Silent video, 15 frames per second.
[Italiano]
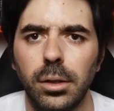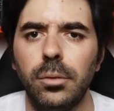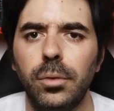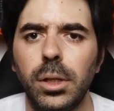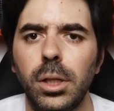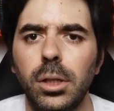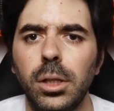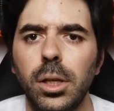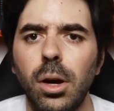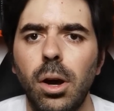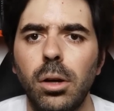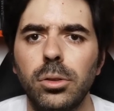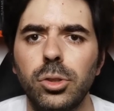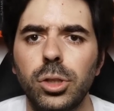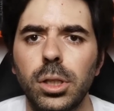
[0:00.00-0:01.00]
Il video di
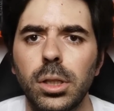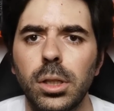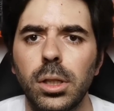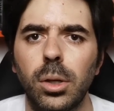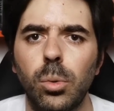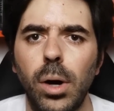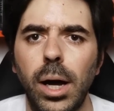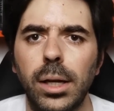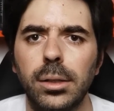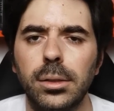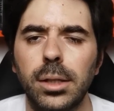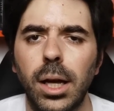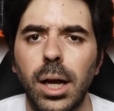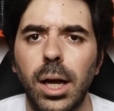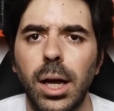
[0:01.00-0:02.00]
oggi
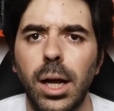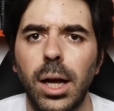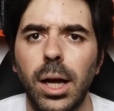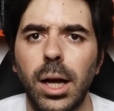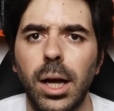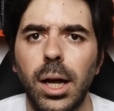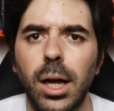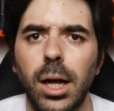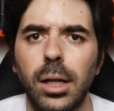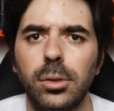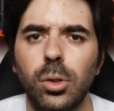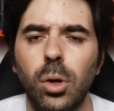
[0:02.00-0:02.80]
riguarda